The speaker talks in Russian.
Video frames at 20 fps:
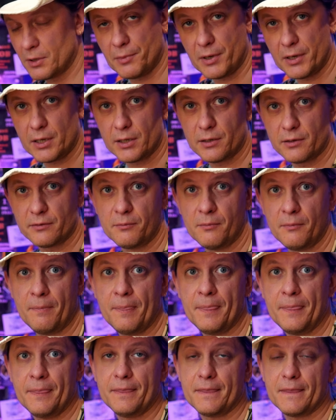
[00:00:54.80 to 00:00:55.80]
дармоедов
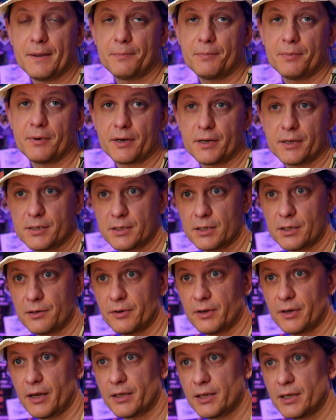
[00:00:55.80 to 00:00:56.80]
типа
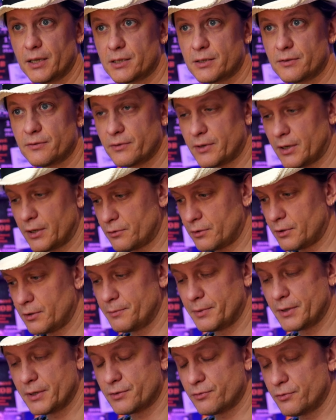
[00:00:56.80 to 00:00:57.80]
рейтинговых агентств, которые
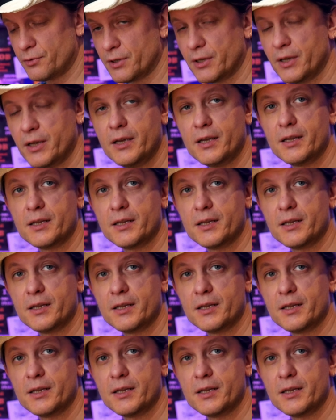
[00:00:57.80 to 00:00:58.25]
присвоят